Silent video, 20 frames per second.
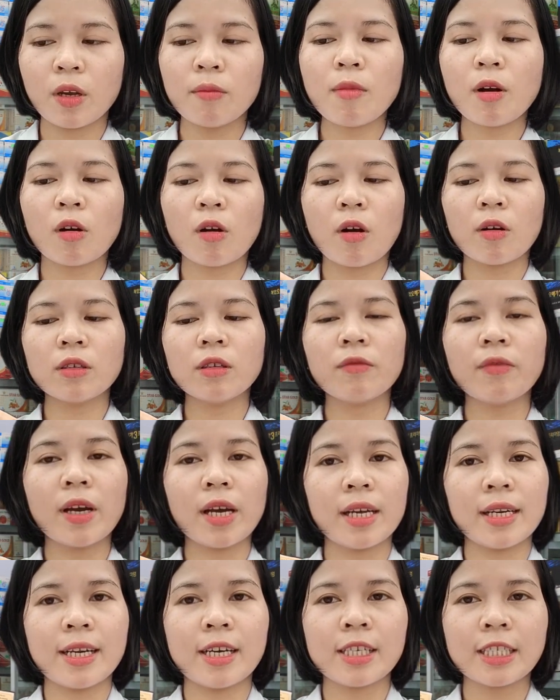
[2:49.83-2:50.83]
Nếu mà có như
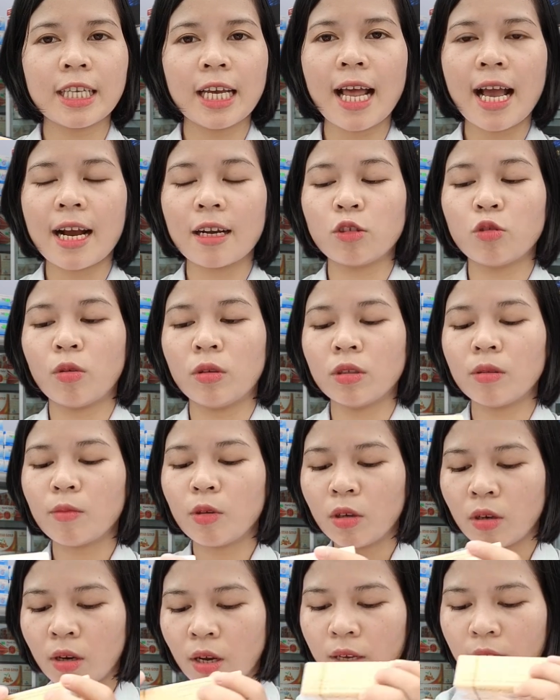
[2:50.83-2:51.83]
vậy nó sẽ là hàng chuẩn nha
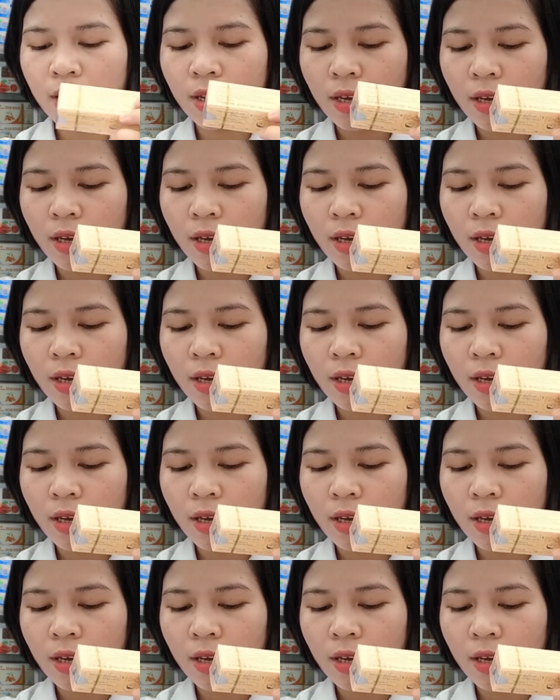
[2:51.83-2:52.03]
mọi người.